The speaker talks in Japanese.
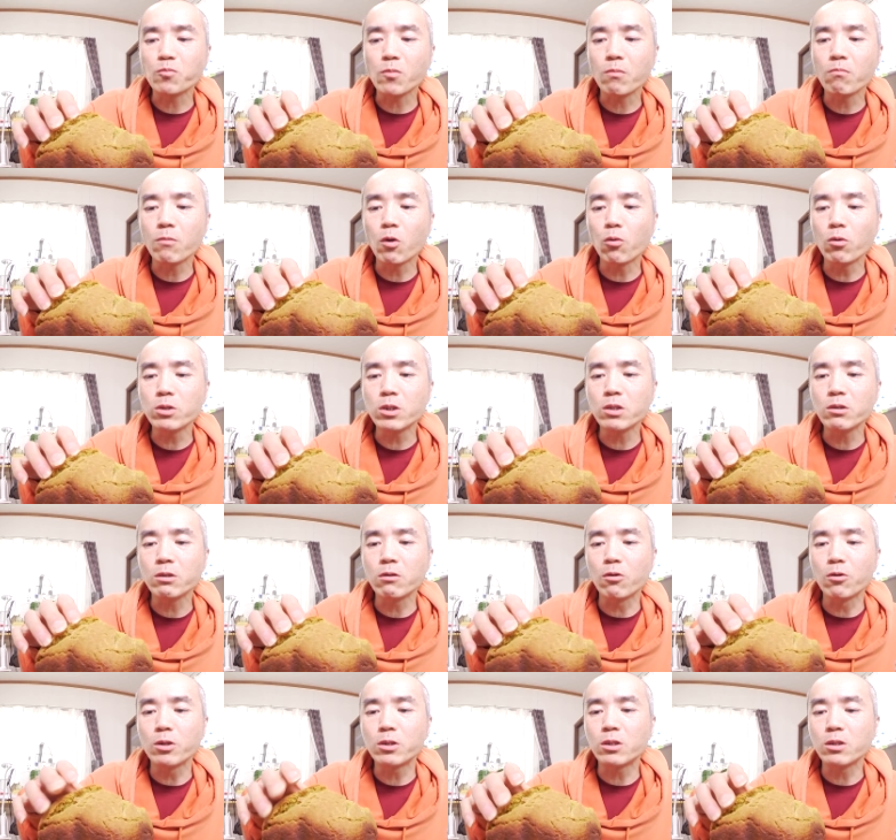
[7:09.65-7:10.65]
まあ、美味しい
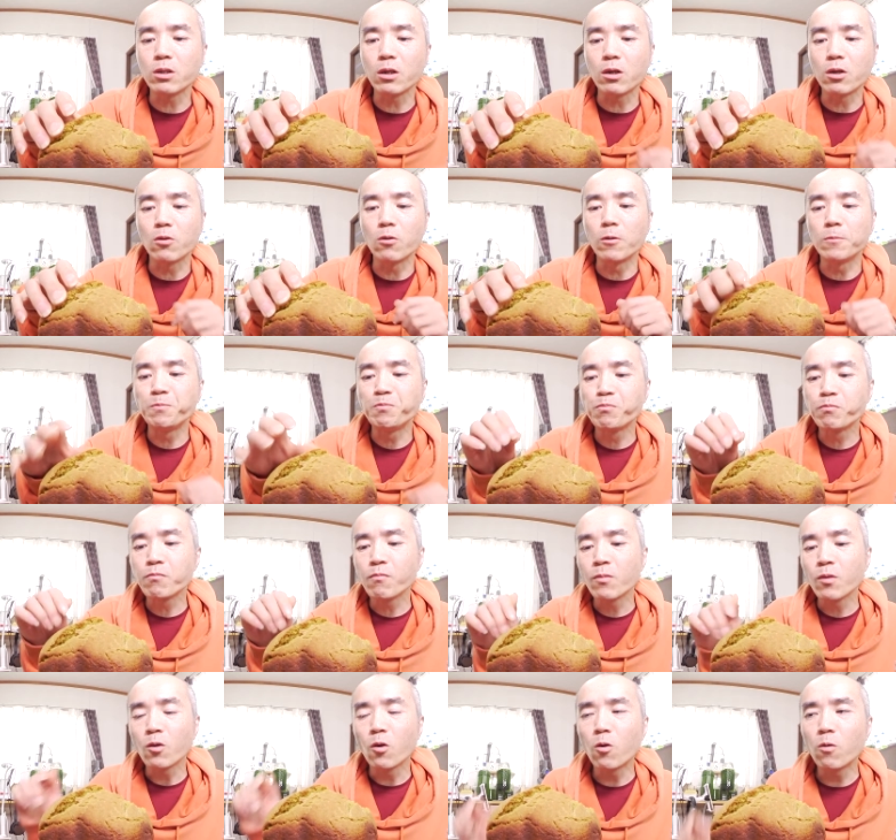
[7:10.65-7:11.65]
は美味しいんだけど
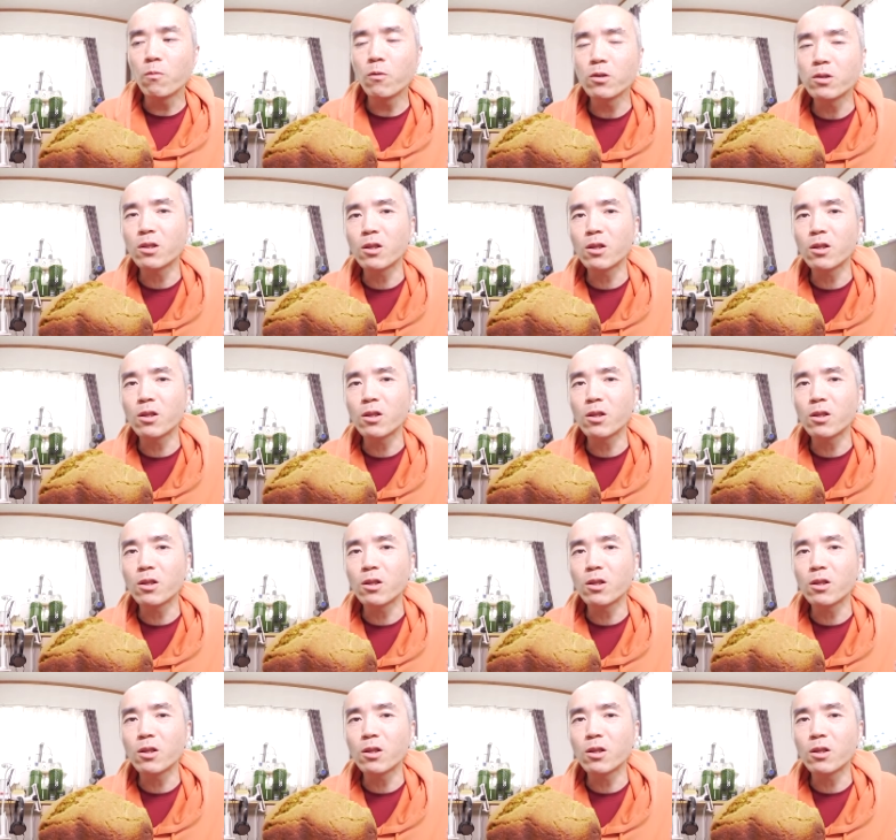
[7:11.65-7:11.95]
思っ